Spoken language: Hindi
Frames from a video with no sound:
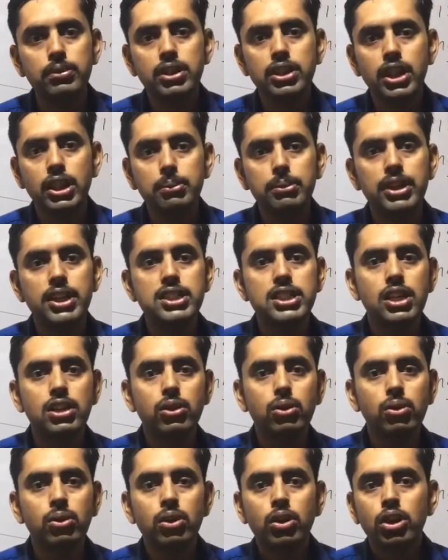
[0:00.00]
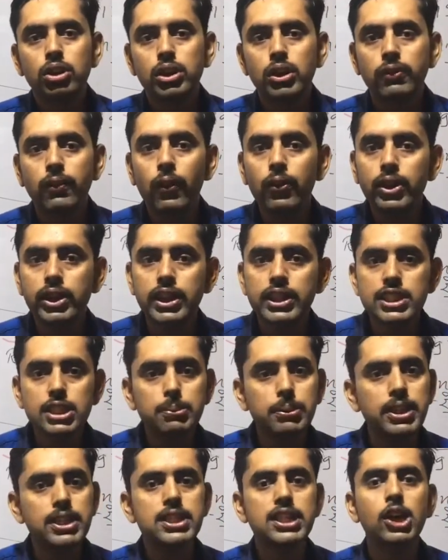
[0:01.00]
टर्मिनेशन को तो वो किस
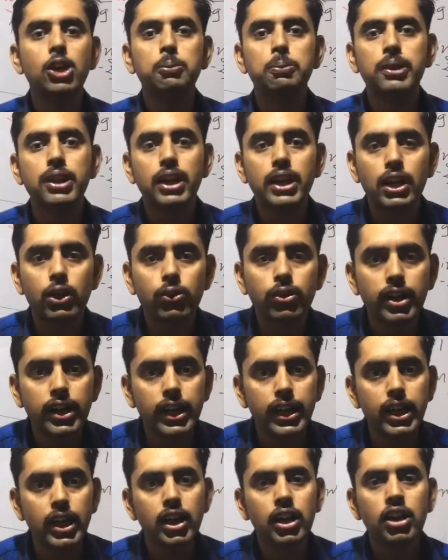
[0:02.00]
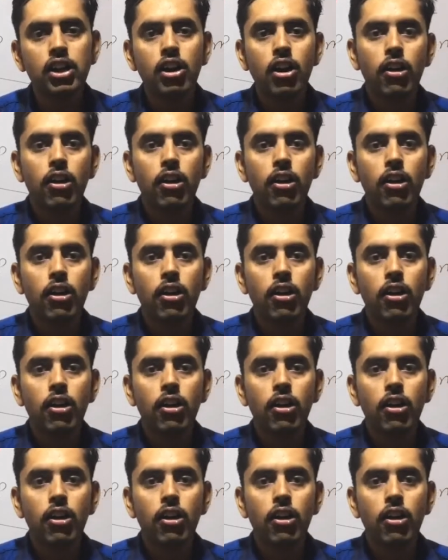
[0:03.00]
बेस के ऊपर अलाउ करेगा